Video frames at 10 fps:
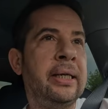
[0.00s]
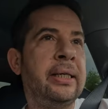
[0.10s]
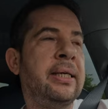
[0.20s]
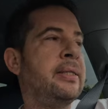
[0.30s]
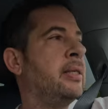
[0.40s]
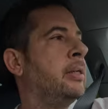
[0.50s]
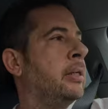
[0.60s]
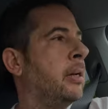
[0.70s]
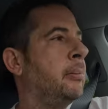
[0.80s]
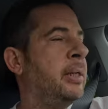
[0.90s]
dass ich ihn
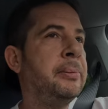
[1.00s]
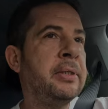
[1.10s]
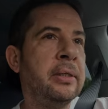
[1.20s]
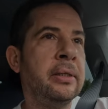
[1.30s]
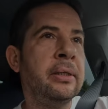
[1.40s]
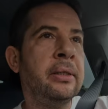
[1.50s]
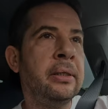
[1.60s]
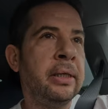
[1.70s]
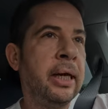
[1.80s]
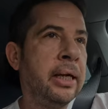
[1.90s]
am liebsten
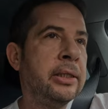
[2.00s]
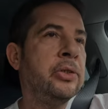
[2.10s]
gar nicht